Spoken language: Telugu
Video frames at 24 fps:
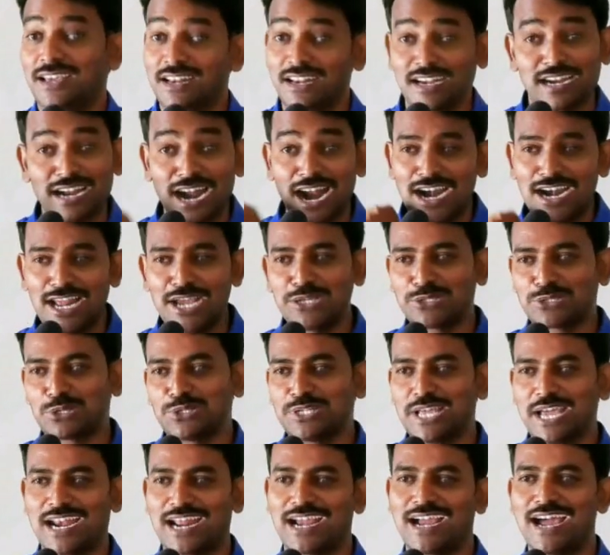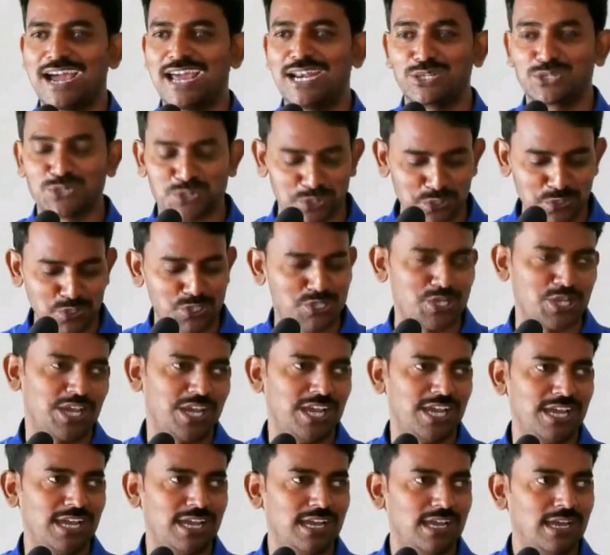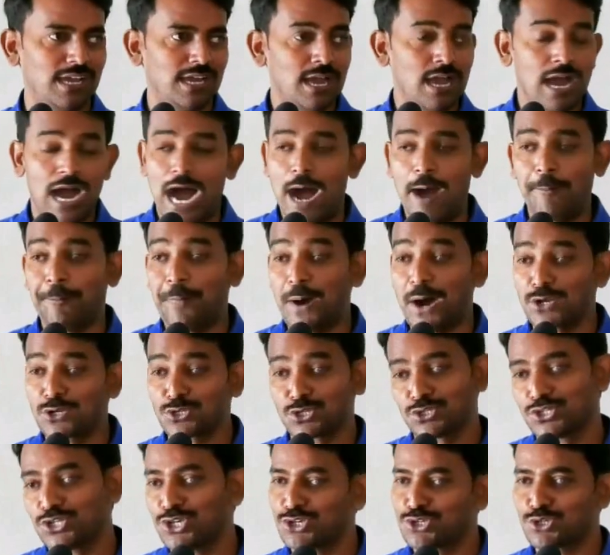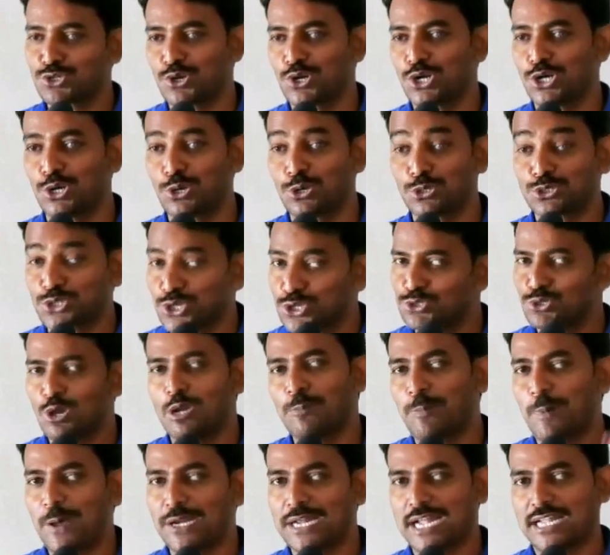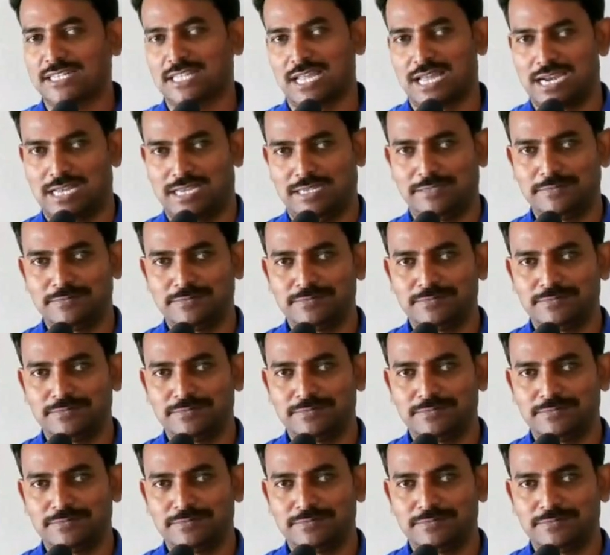రికార్డ్ అవుతుంది అనగానే చూసి ఆ పర్సు తీసుకున్నాడో తీసుకొని పరిగెత్తాల